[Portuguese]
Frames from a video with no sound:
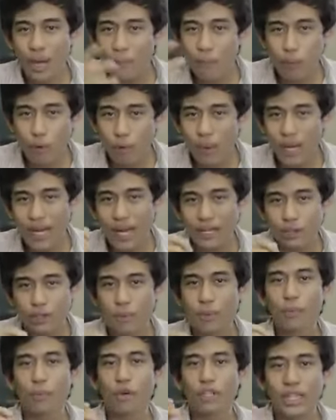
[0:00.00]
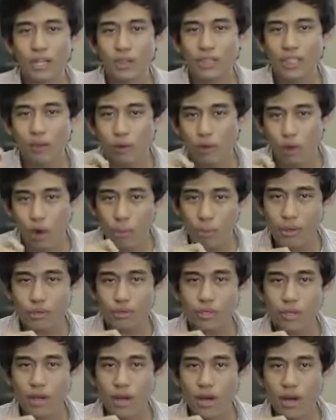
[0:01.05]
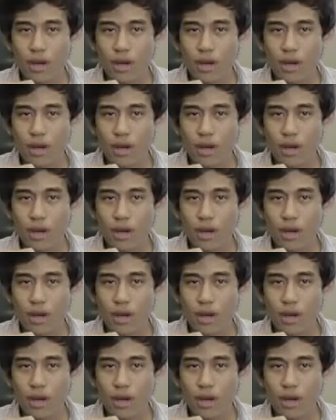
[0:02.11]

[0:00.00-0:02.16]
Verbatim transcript: república, sobre modelos econômicos.